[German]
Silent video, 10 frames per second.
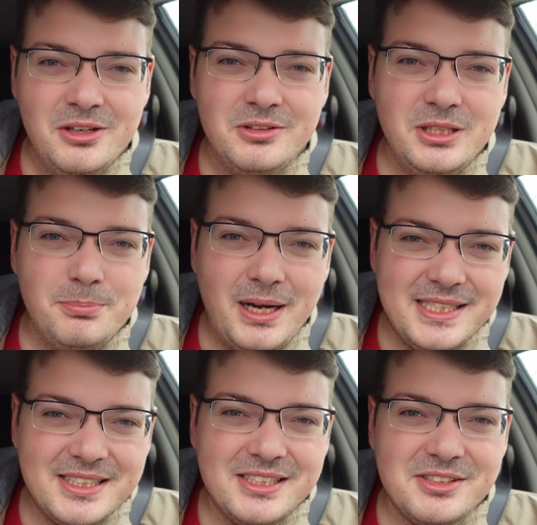Und die
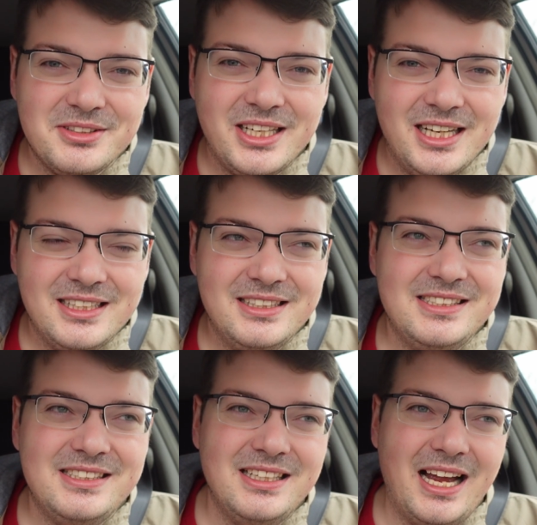Maske zu tragen
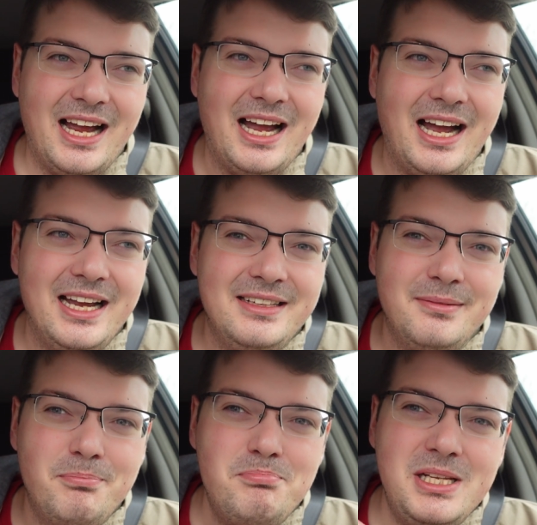ist ein
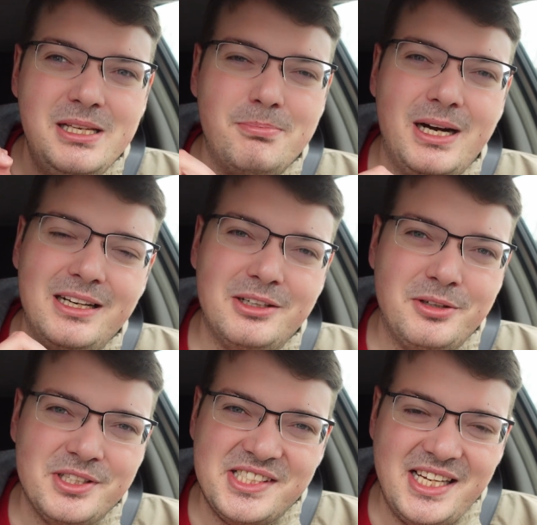minimaler
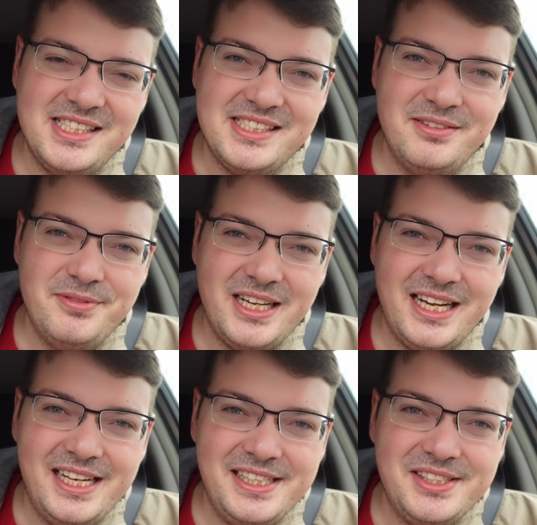Konsens, den wir
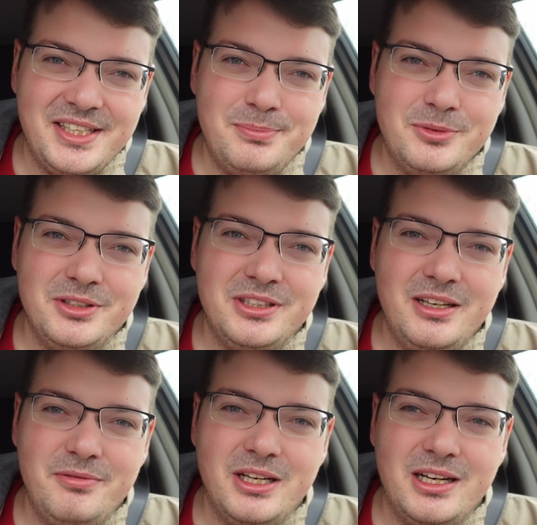erreicht haben und
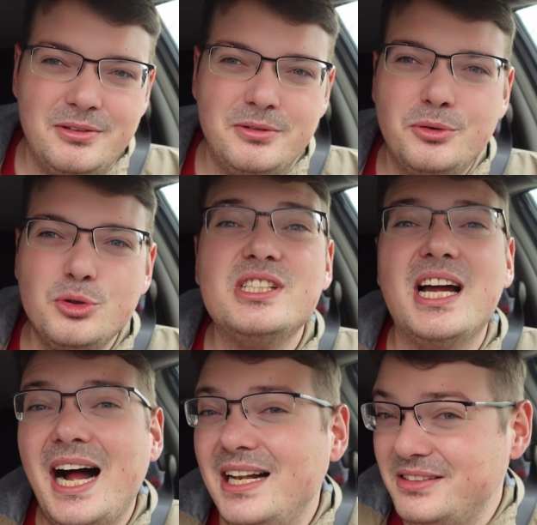den wir uns
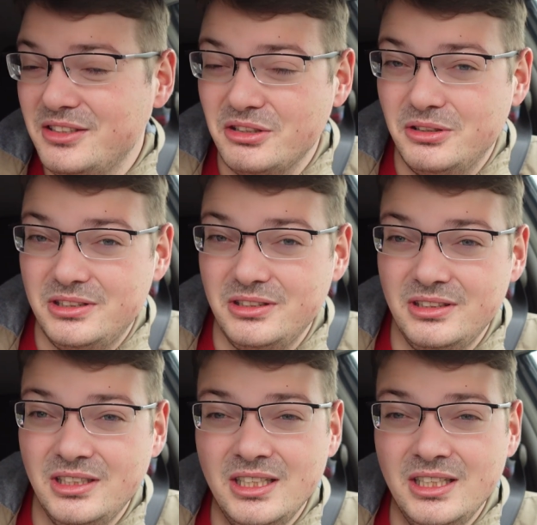erhalten sollten,